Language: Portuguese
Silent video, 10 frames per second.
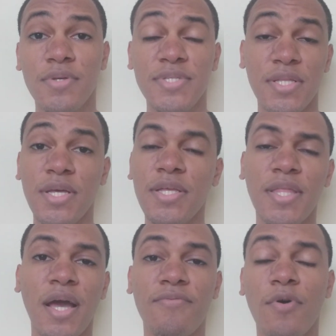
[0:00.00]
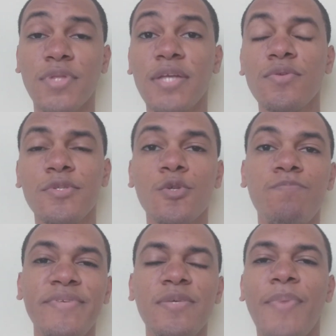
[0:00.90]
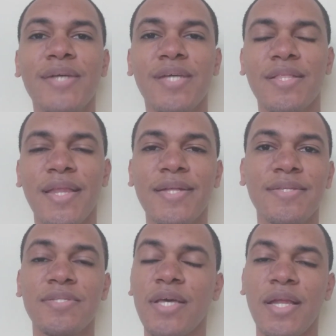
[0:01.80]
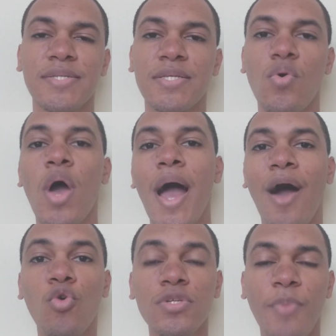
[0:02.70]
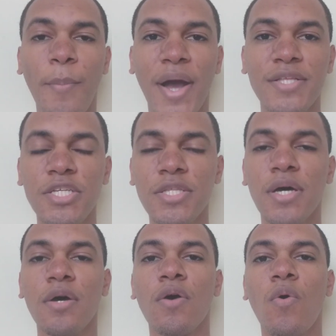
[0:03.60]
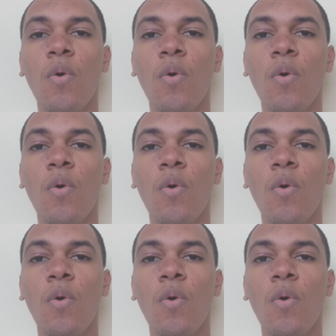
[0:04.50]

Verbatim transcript: Santa que tem a volta aí dos seus principais atletas em relação à última partida